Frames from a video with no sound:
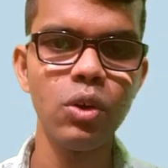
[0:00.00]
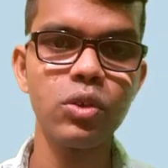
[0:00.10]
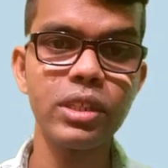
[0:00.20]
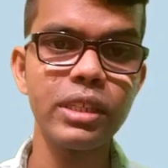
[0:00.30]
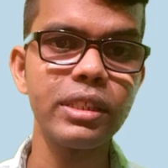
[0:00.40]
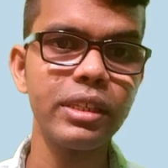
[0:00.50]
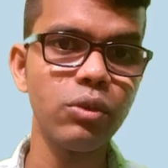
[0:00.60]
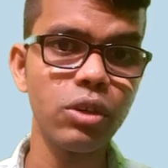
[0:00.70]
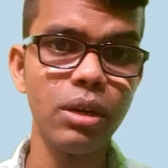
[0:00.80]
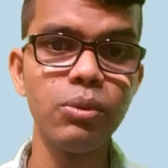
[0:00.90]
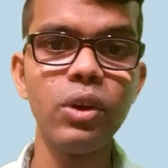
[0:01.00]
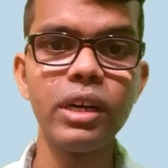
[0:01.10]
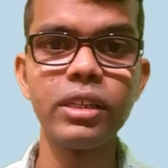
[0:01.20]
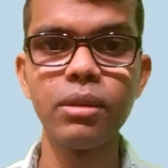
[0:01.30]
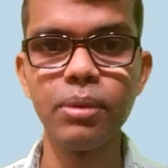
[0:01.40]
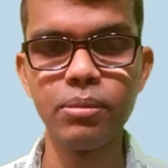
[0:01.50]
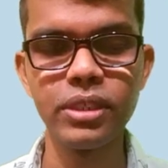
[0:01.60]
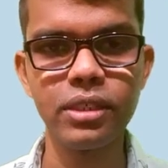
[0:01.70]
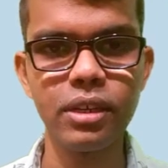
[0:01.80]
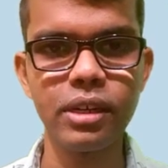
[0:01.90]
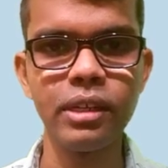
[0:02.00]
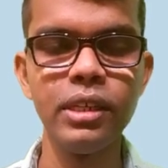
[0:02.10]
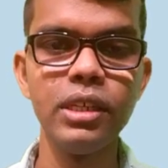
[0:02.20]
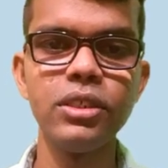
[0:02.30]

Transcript: और देखते हैं कि वो कब वो आर्टिकल पब्लिश कर रहा है